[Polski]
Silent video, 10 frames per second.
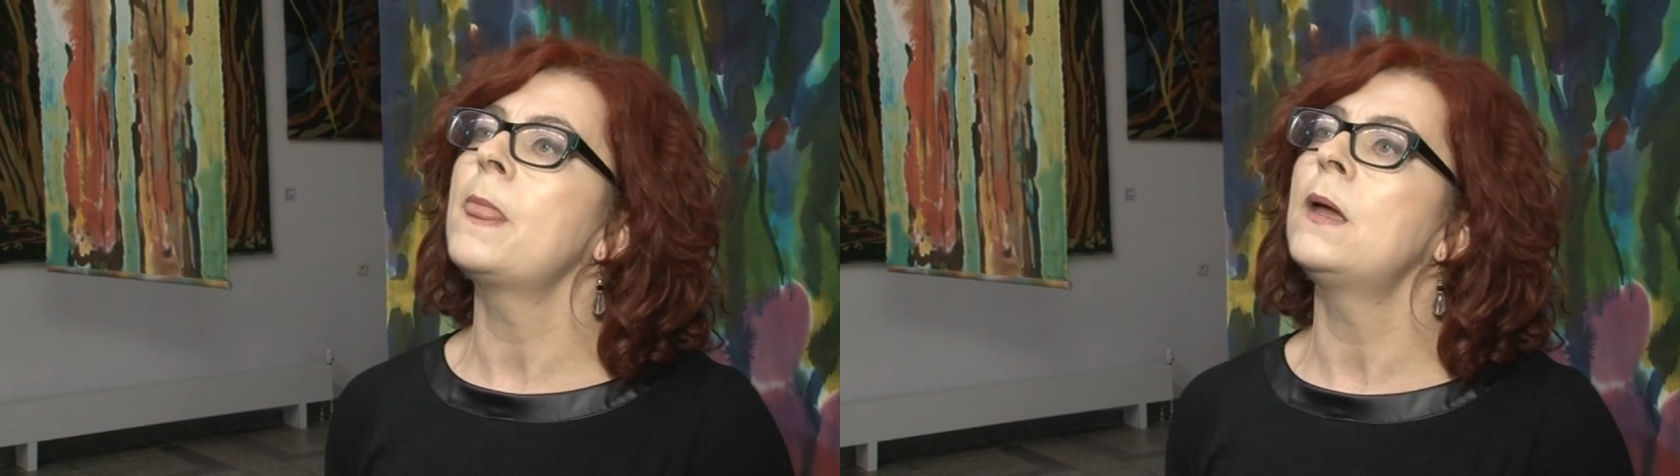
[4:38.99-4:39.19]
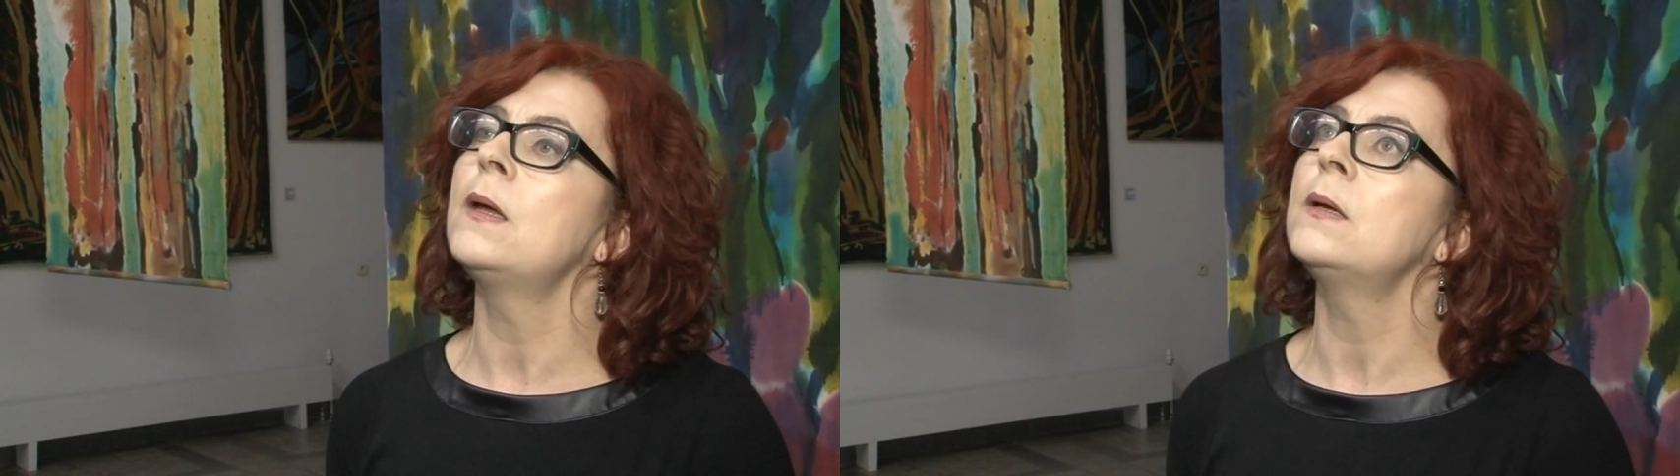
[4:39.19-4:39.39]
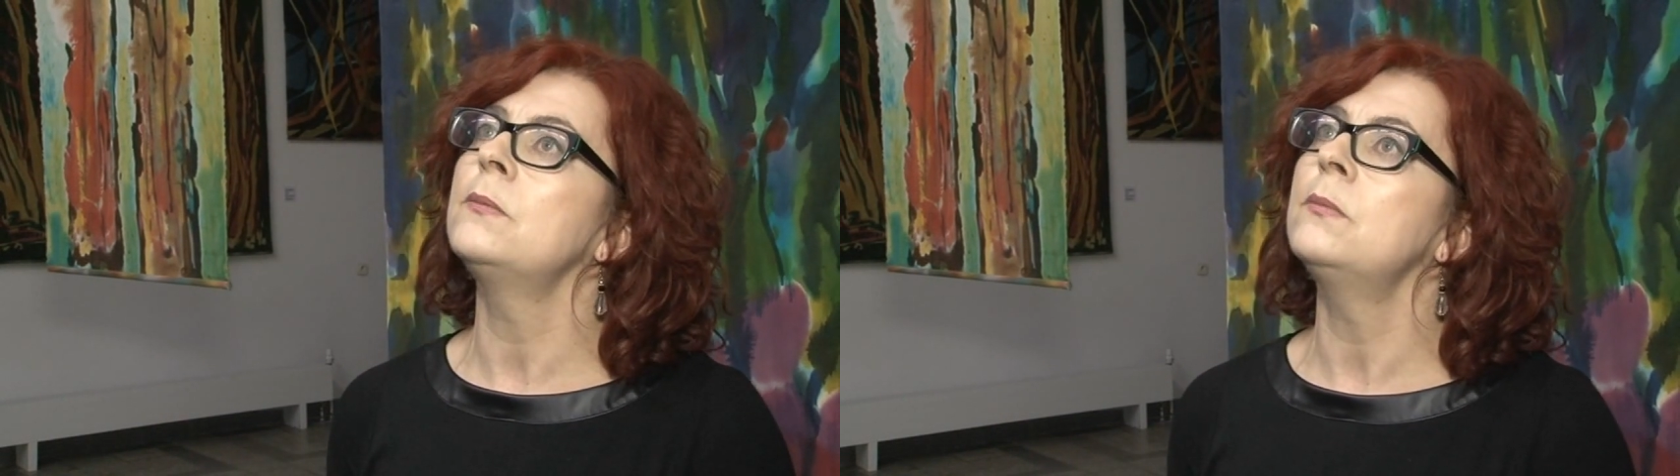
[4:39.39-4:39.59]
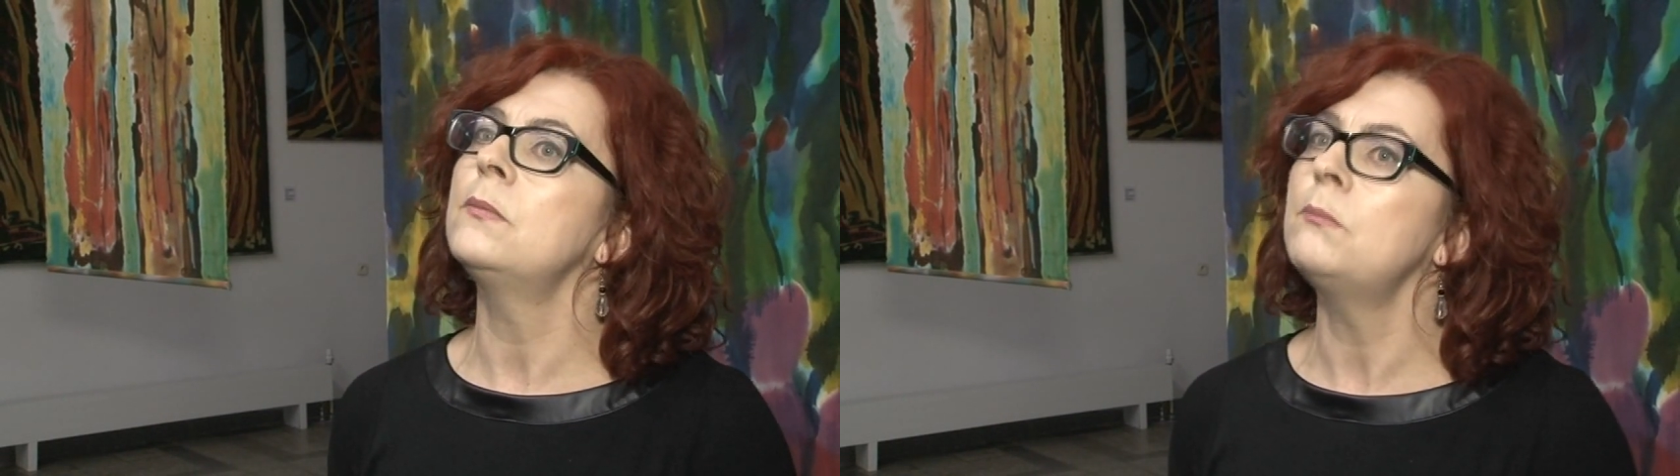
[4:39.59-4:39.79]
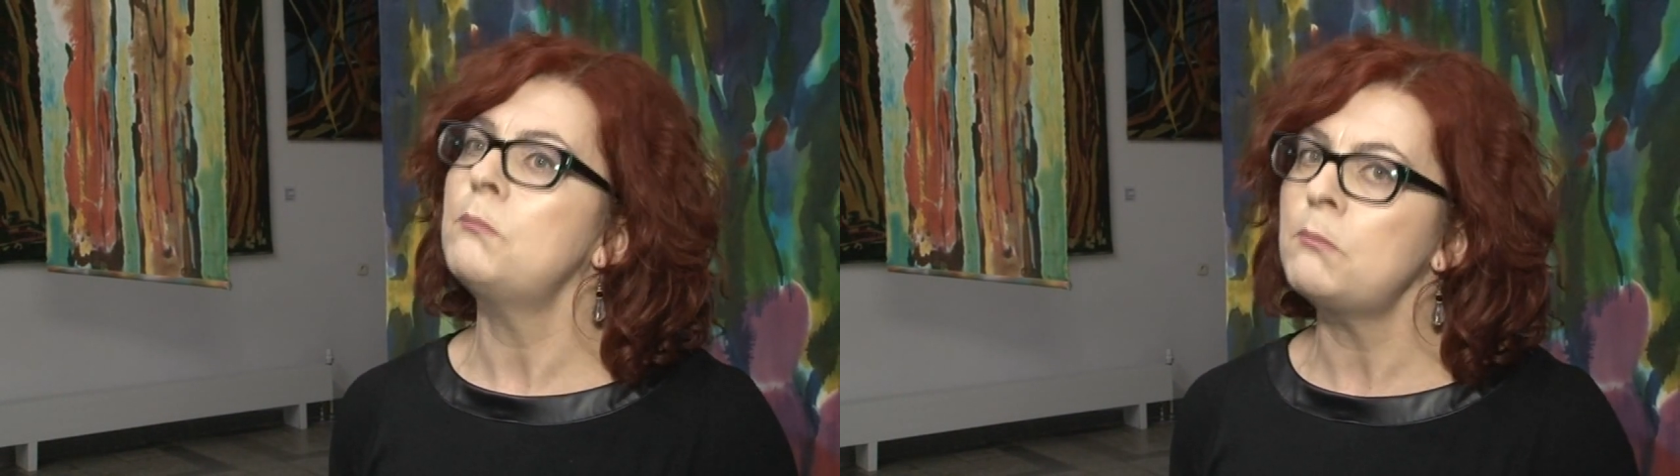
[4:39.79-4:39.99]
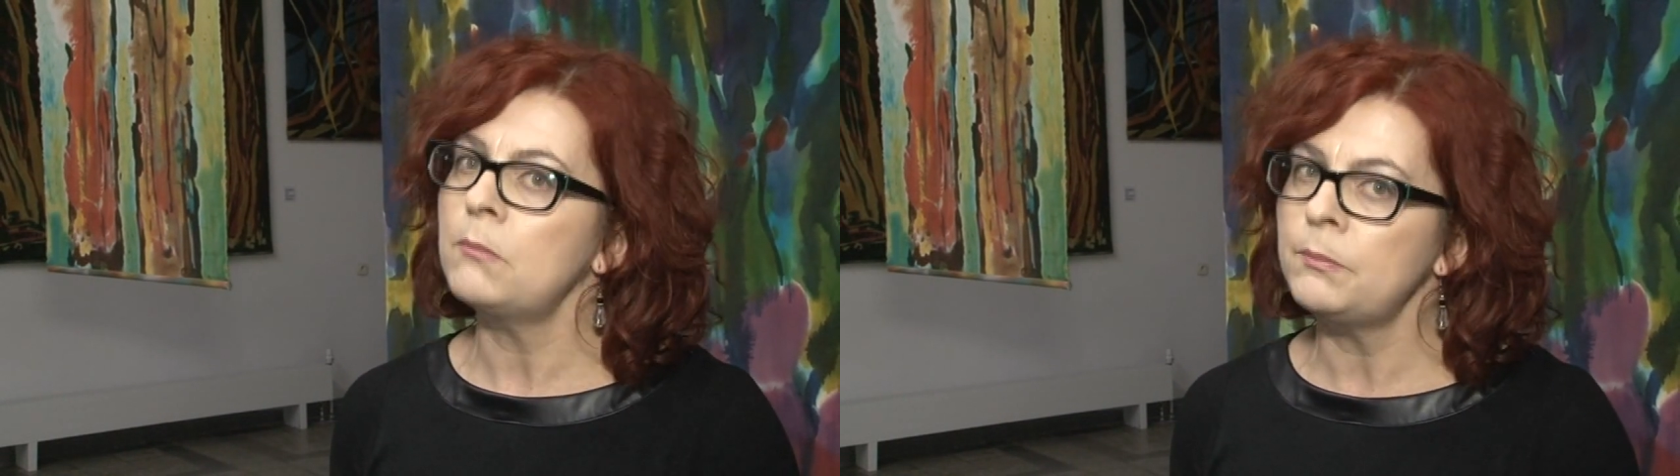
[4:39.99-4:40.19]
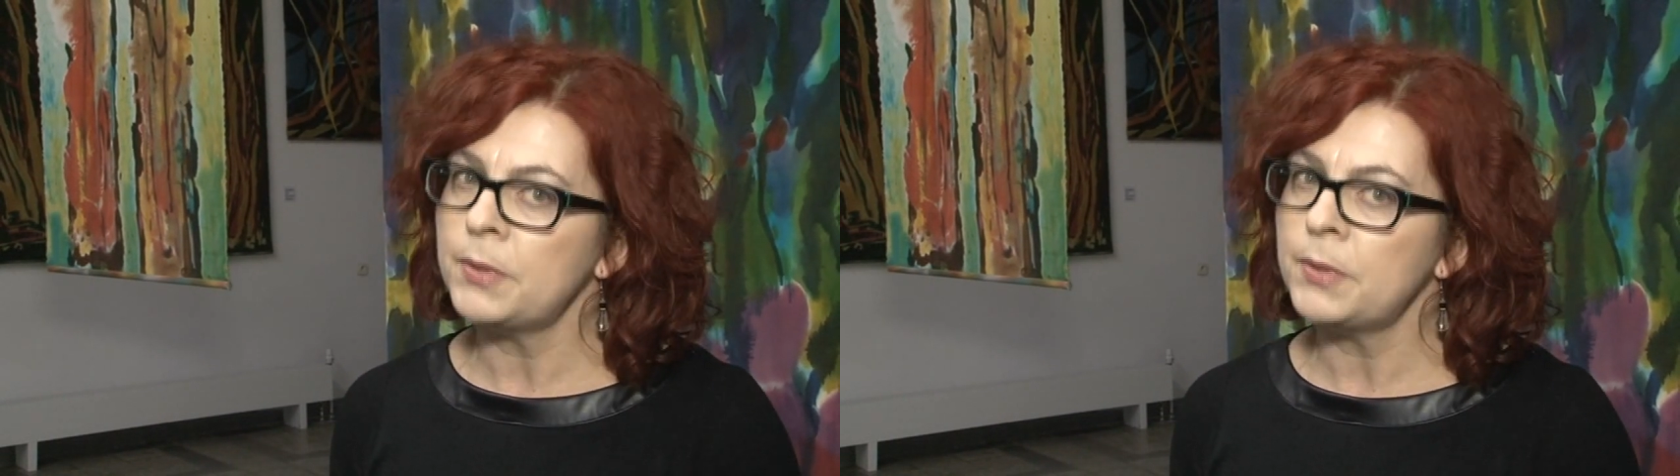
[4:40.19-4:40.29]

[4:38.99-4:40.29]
Mm,